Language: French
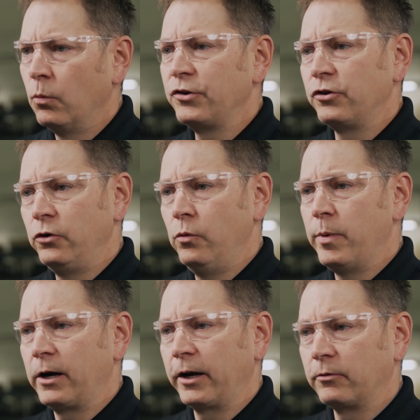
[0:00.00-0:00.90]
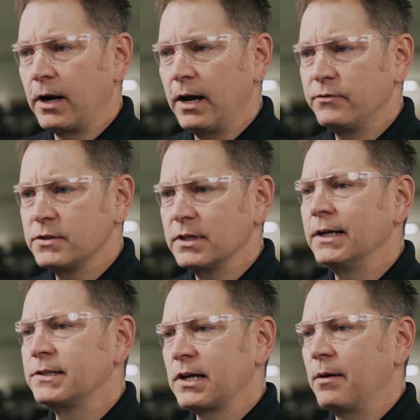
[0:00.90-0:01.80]
aider avec vos projets de moteurs
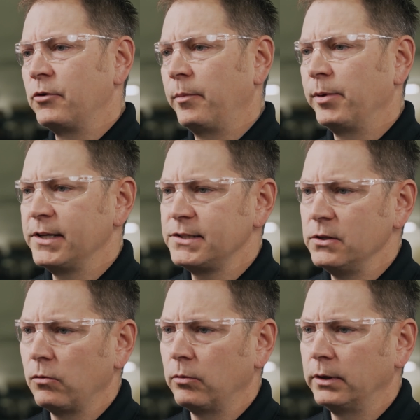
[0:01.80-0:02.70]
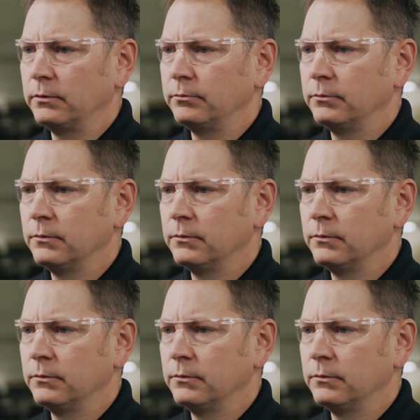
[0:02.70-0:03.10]
électriques. Une fois que votre nouveau